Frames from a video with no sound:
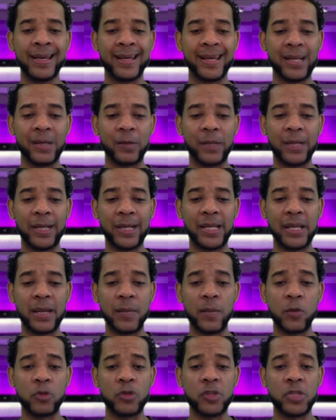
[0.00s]
Recuerda que
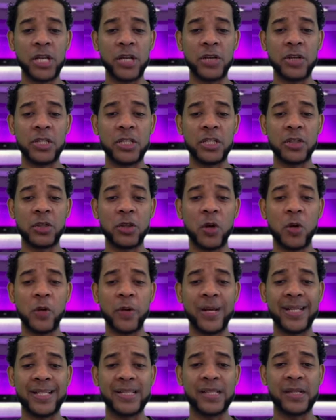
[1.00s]
llevamos 11 años haciendo la
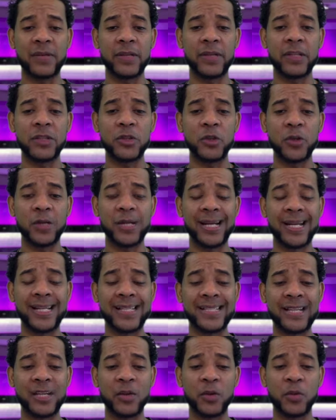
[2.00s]
obra gracias a la bendición y la
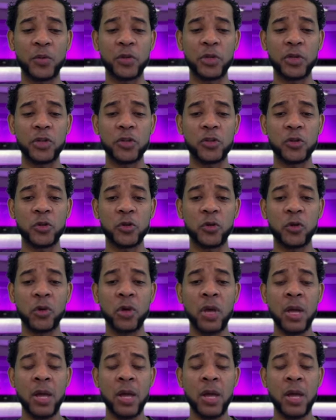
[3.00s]
gracia que Dios pone en nosotros